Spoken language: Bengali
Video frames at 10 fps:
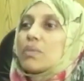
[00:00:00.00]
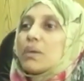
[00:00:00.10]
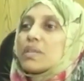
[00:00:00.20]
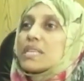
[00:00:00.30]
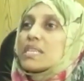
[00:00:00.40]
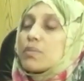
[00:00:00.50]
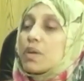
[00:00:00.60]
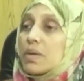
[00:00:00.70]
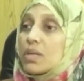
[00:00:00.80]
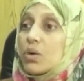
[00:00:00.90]
আমরা আমাদের
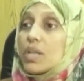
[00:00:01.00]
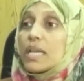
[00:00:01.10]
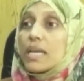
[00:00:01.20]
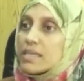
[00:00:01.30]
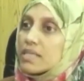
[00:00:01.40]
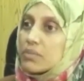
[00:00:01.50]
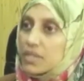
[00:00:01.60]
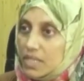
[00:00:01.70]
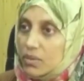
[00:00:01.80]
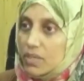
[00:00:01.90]
সেবার মান অনেকাংশে
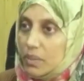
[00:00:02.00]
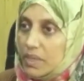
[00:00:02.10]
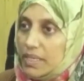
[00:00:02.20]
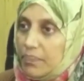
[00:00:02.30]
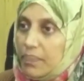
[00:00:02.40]
বৃদ্ধি করতে পারি